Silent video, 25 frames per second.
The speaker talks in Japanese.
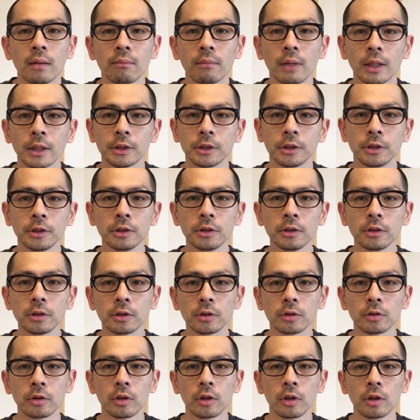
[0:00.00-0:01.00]
手
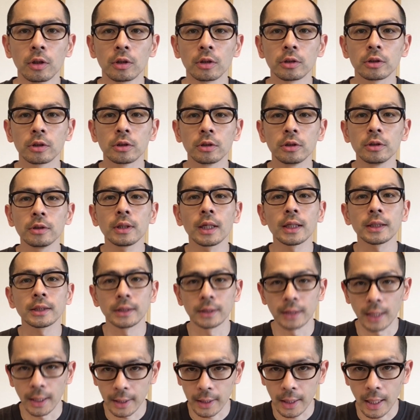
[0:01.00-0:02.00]
術をするか
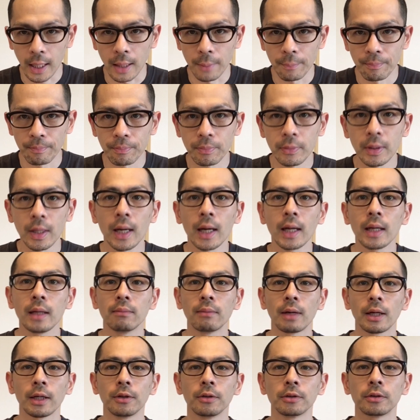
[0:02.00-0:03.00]
しないか、やは
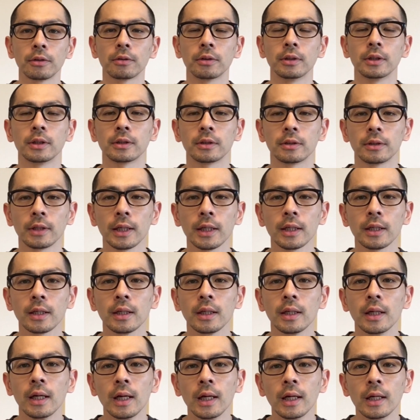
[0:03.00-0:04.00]
り迷うところですよね。
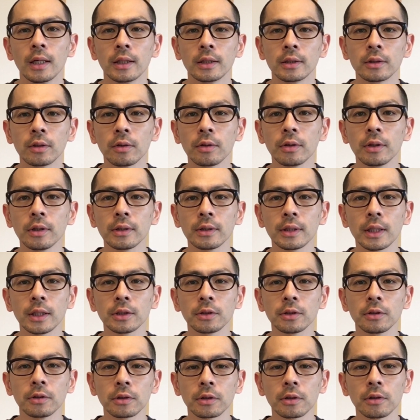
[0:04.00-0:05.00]
そういった
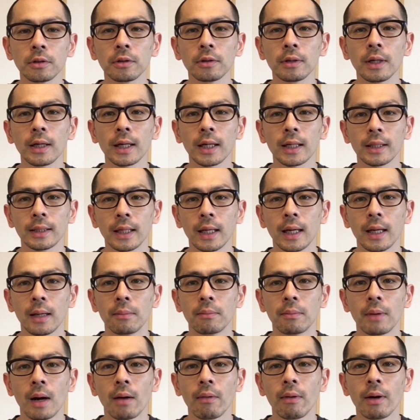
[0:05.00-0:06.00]
状況の中
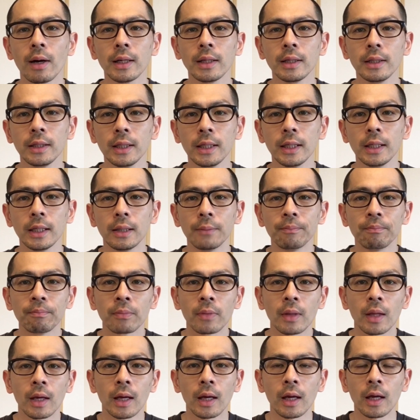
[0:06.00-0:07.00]
で、周りに
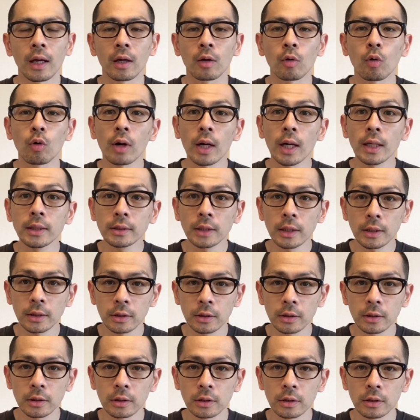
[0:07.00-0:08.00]
股関
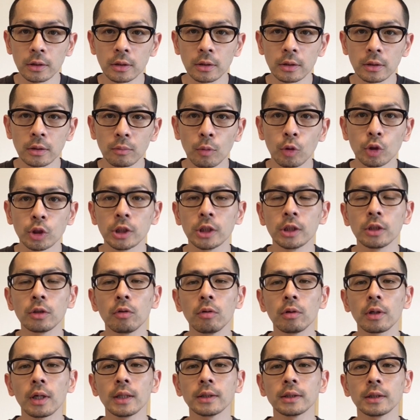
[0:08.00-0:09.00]
節も人
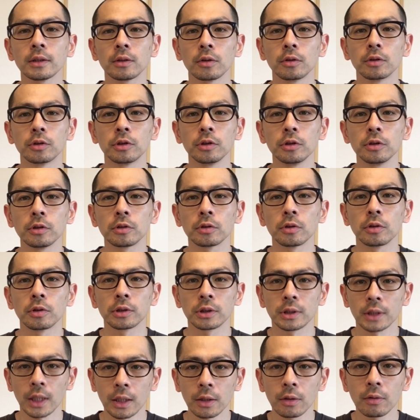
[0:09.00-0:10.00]
工関節の手術を
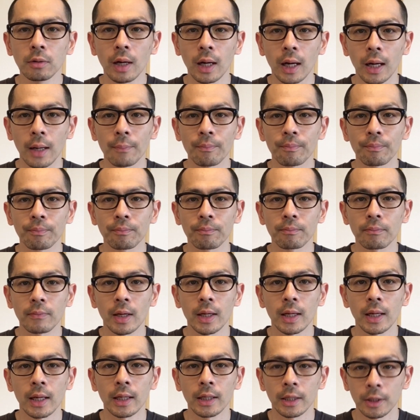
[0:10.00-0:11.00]
した人が、
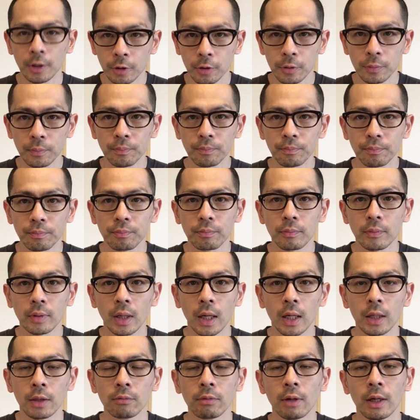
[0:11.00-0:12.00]
いる、
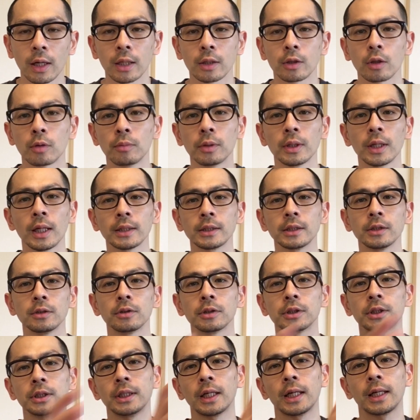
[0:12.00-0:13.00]
あるいは友達
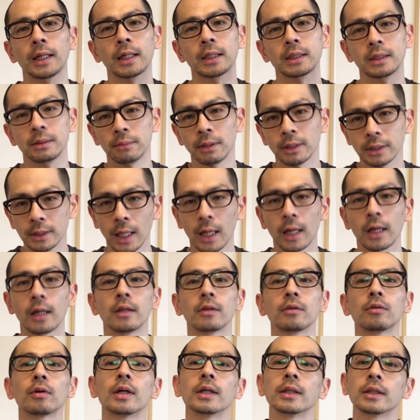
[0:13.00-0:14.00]
の知り合いがしました
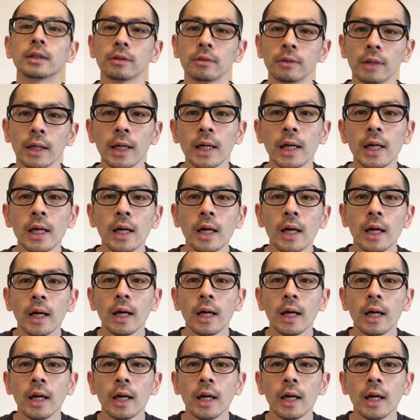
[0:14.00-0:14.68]
とかっていうね、